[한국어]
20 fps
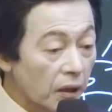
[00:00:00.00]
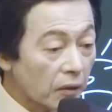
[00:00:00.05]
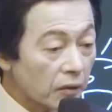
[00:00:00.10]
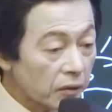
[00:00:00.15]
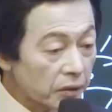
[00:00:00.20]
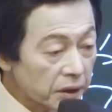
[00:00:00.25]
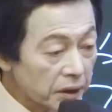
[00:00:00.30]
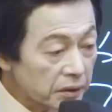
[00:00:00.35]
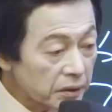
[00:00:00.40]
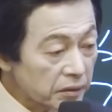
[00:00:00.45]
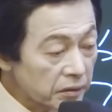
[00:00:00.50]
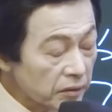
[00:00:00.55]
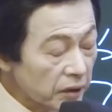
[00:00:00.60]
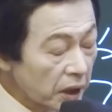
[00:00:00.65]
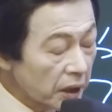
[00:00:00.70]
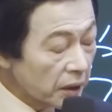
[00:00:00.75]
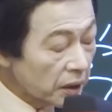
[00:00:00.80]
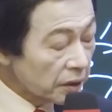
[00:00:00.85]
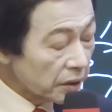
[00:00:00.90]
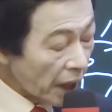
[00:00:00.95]
거기는
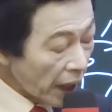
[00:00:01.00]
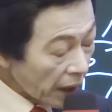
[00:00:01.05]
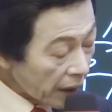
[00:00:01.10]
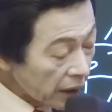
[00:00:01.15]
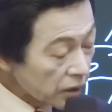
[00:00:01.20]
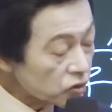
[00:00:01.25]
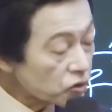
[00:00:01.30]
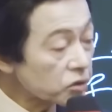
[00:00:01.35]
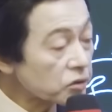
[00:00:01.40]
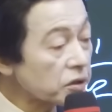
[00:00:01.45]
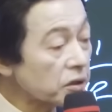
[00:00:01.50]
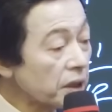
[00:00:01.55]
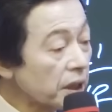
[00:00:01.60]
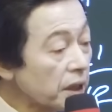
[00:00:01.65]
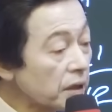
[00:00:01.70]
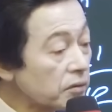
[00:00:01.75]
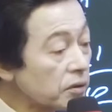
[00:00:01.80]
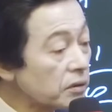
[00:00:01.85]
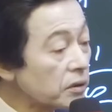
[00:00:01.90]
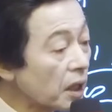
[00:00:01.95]
내가
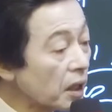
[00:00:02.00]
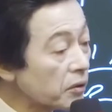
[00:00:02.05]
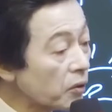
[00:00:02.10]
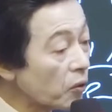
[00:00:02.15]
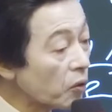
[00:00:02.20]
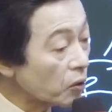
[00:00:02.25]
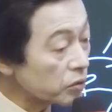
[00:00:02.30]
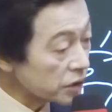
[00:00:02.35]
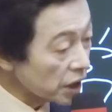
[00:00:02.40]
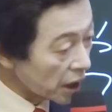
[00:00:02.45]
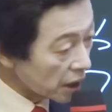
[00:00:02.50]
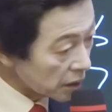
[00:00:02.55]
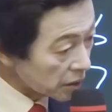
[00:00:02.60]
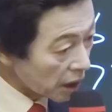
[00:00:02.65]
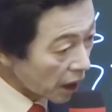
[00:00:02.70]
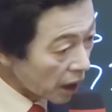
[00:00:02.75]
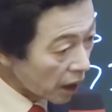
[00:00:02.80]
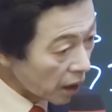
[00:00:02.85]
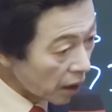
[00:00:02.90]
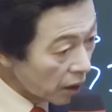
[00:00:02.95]
추천해야 들어가는
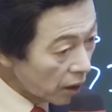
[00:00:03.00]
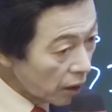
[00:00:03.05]
공장이다.